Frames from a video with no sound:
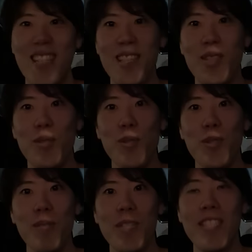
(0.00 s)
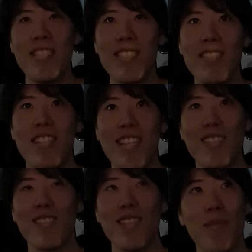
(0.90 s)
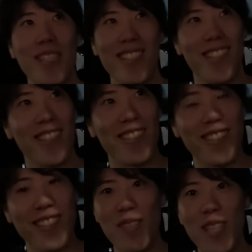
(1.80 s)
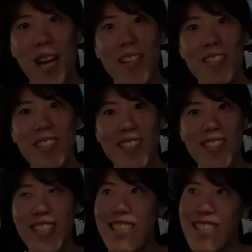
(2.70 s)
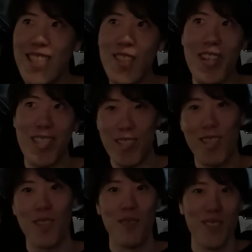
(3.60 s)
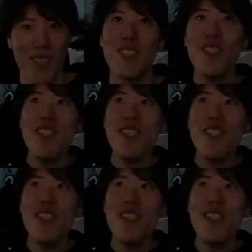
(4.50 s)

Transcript: あれで寿命多分1日は削った、間違いなく。ま、確実に1日は削ったと思う。う